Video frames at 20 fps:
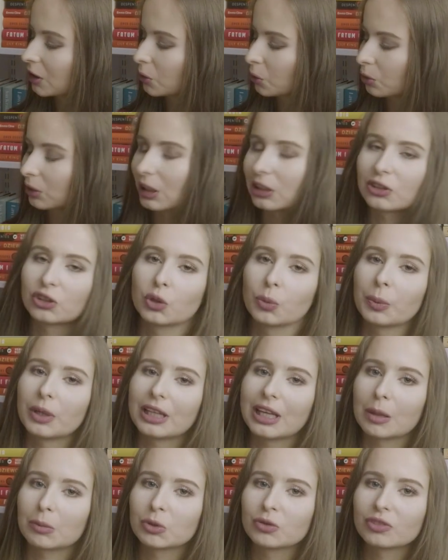tutaj
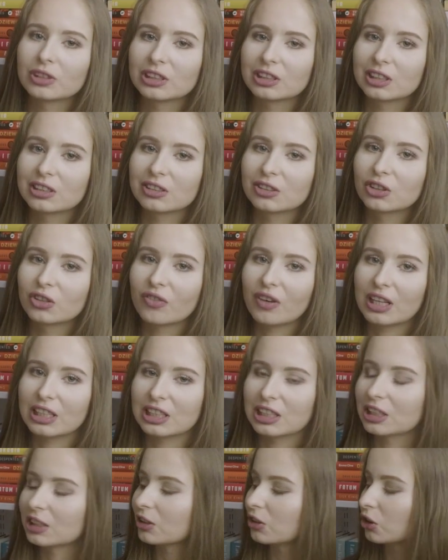zdobieniami, więc
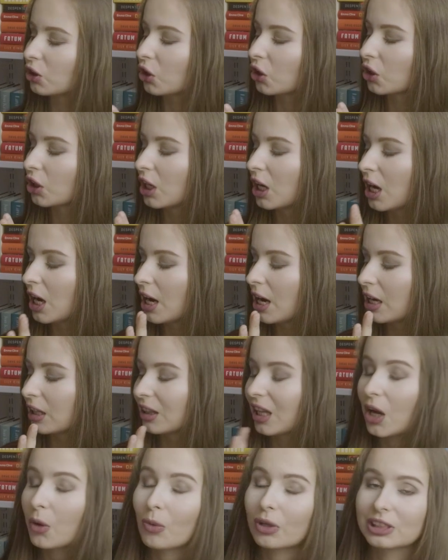zdecydowanie jest to
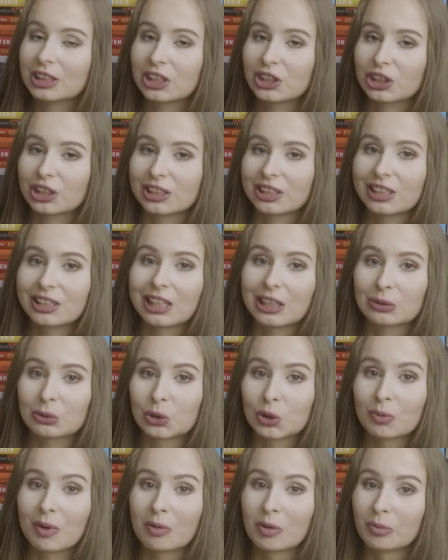najładniejsza seria,
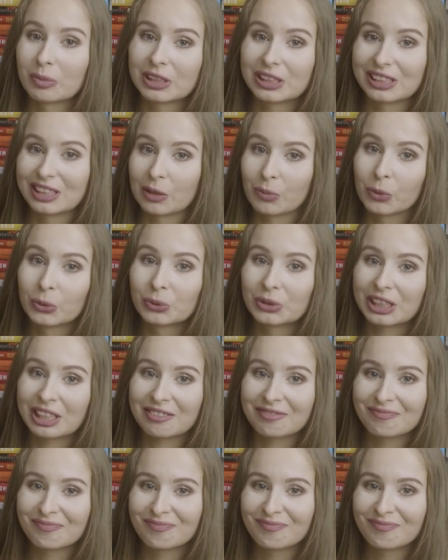którą mam obecnie na półce.